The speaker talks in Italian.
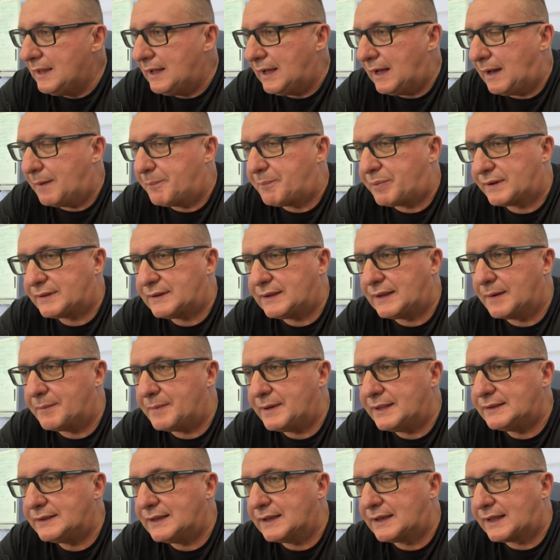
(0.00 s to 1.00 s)
ha
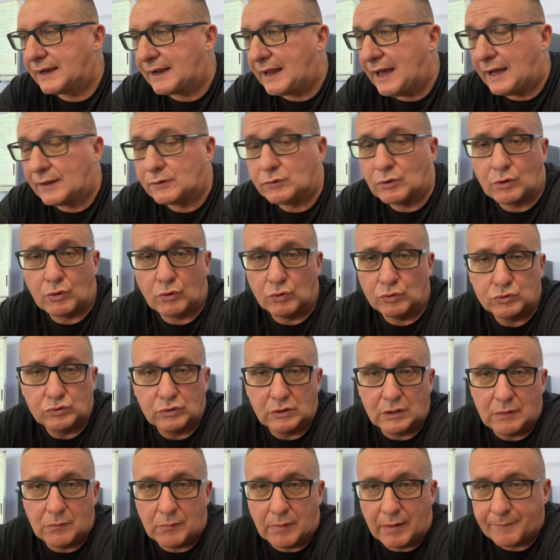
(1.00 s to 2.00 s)
praticamente creato e
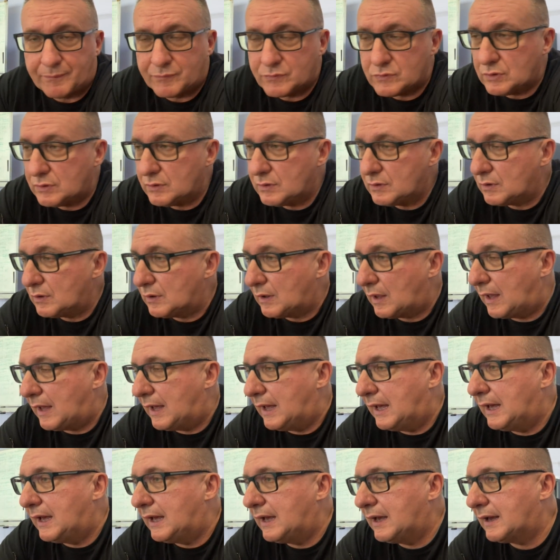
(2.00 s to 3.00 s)
continua
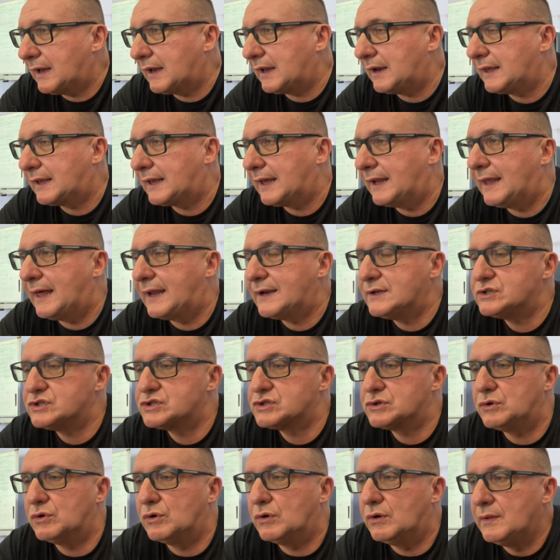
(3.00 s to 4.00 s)
alle ah, Canarie ci
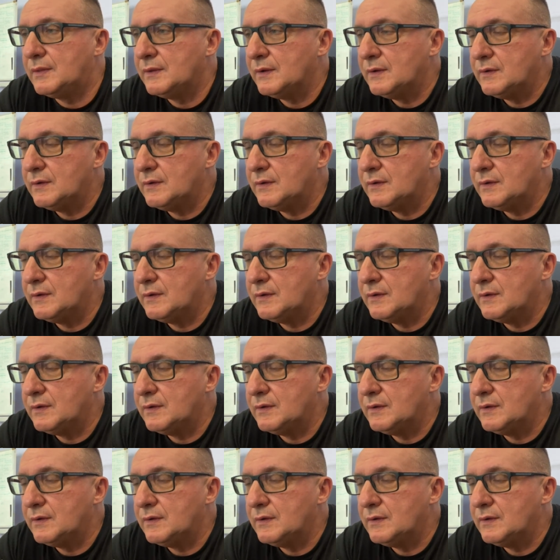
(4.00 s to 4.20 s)
sono